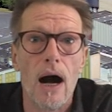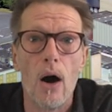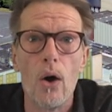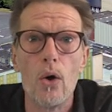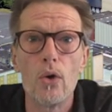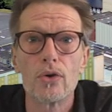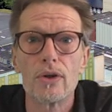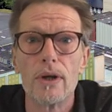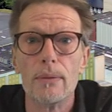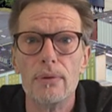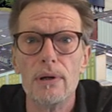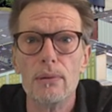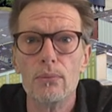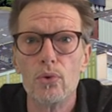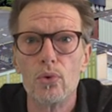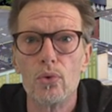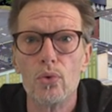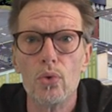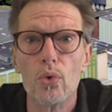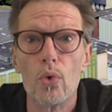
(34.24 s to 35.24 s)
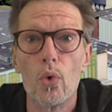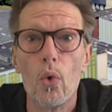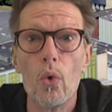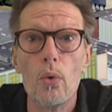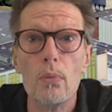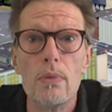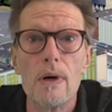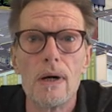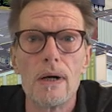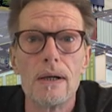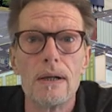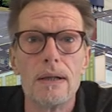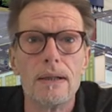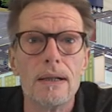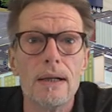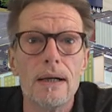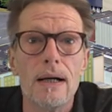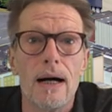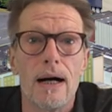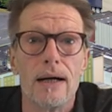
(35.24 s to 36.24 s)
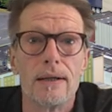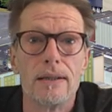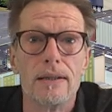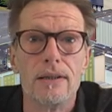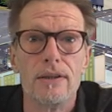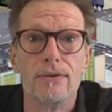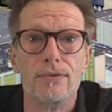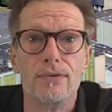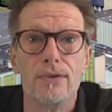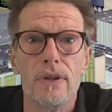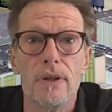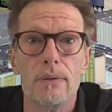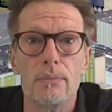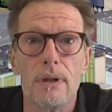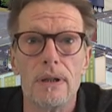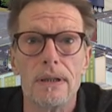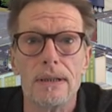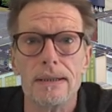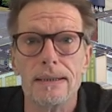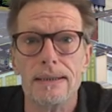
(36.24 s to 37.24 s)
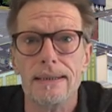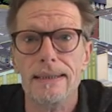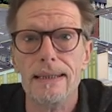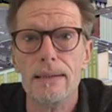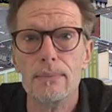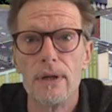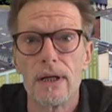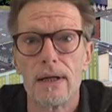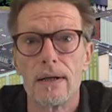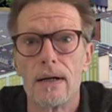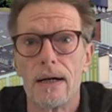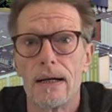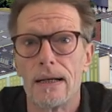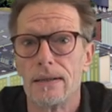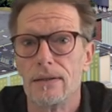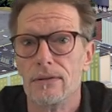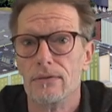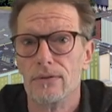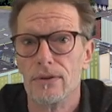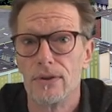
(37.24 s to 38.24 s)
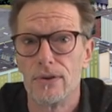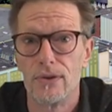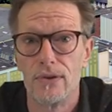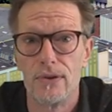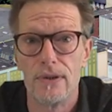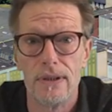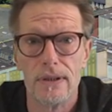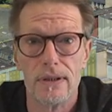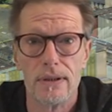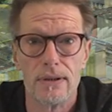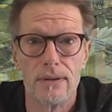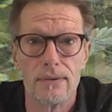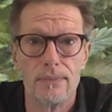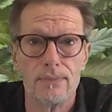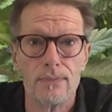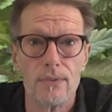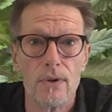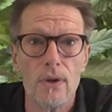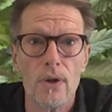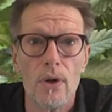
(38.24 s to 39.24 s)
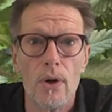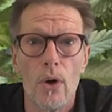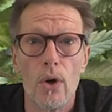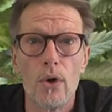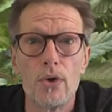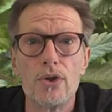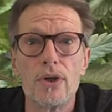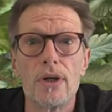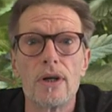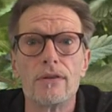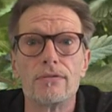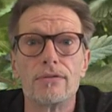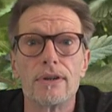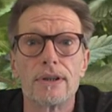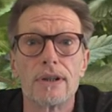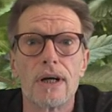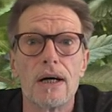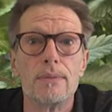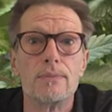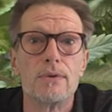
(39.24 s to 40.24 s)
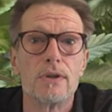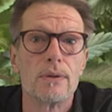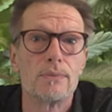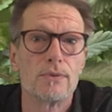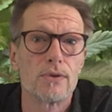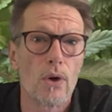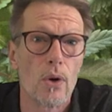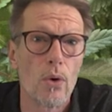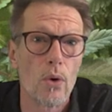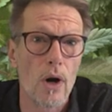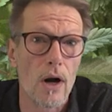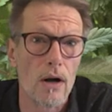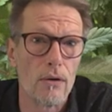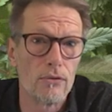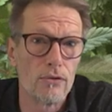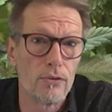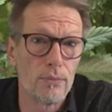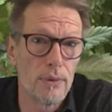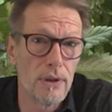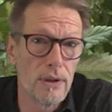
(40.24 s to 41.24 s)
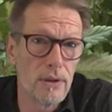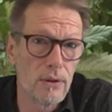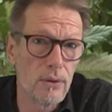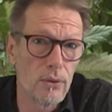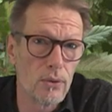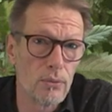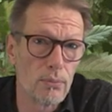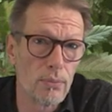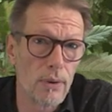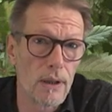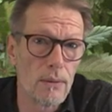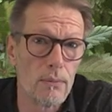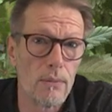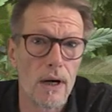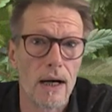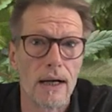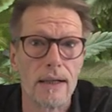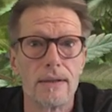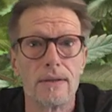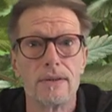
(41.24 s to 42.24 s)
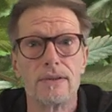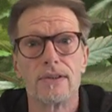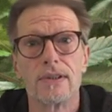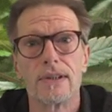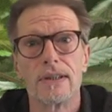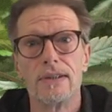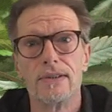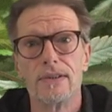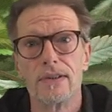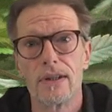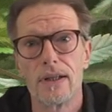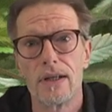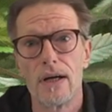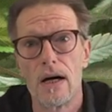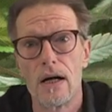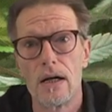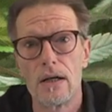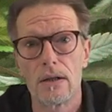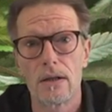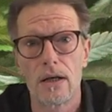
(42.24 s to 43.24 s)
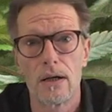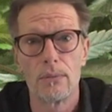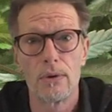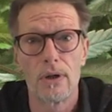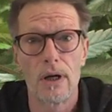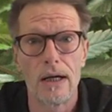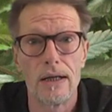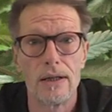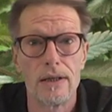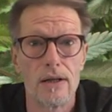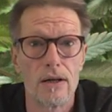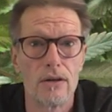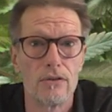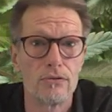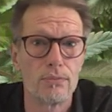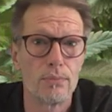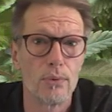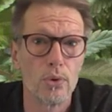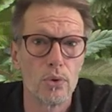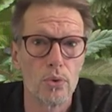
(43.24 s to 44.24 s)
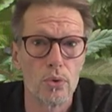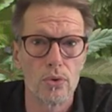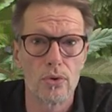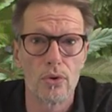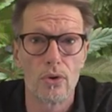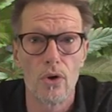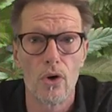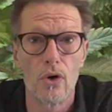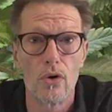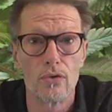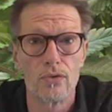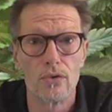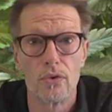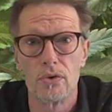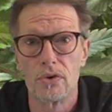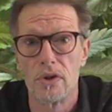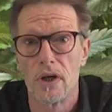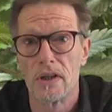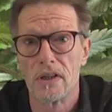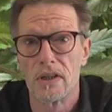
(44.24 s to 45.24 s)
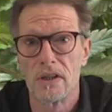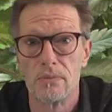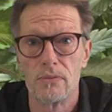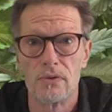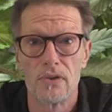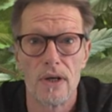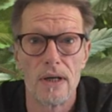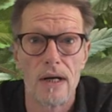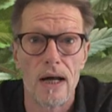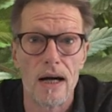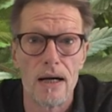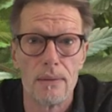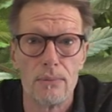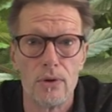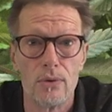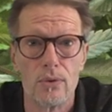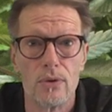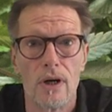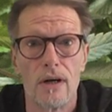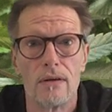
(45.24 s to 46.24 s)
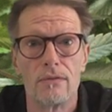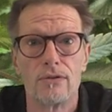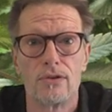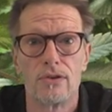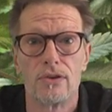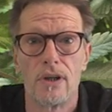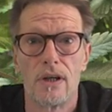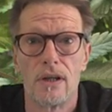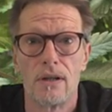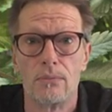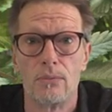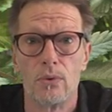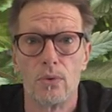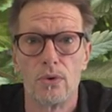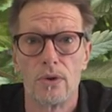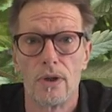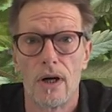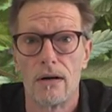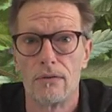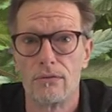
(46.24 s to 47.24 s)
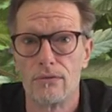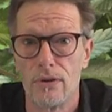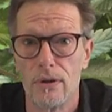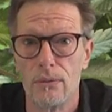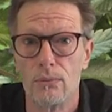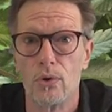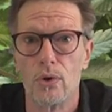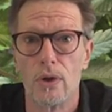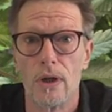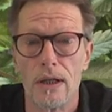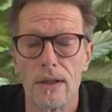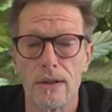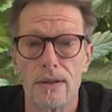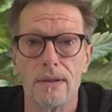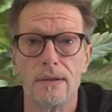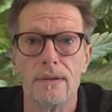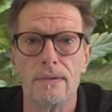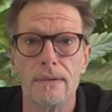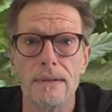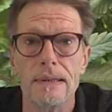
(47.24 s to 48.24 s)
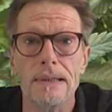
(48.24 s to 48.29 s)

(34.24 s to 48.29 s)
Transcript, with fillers: Auch der Biermogul Kronbacher hat in die Firma Demekan investiert. Oettinger vertreibt selbst auch Hanfbier und beim Handelsriesen Real kann man einige Hanfprodukte kaufen, unter anderem Salami und Hanfsamen und Hanflimonade.